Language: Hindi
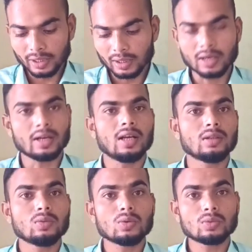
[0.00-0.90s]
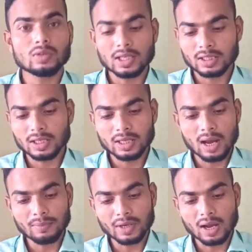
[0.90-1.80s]
क्लिक करना है तो दोस्तों जैसे ही
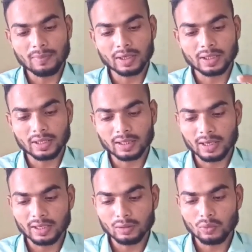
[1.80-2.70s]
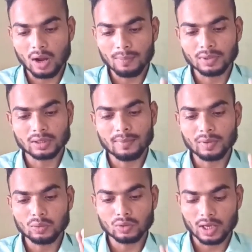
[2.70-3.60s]
आप यहाँ पर क्लिक करेंगे तो आपके
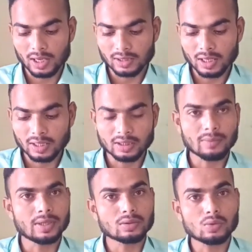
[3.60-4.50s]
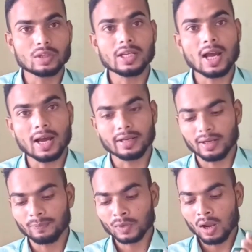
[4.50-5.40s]
सामने कुछ ऐसा इंटरफेस खुल के
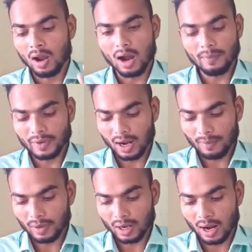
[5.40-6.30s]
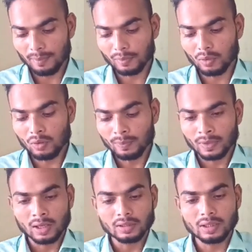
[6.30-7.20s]
आएगा अब यहाँ पर आपको
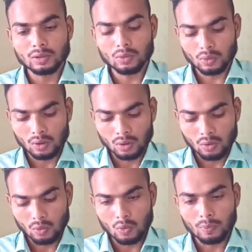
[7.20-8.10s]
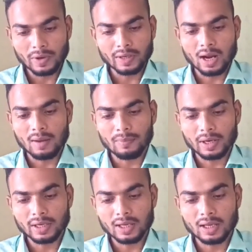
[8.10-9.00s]
ये जो ऊपर यहाँ
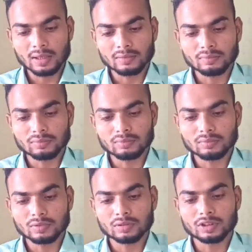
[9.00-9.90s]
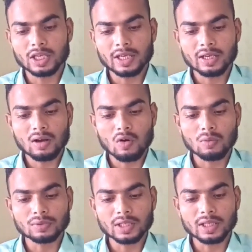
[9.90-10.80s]
पर ये सेटिंग का
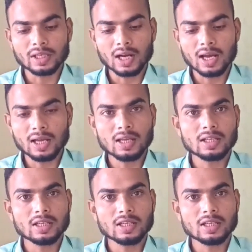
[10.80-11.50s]
ऑप्शन दिख रहा है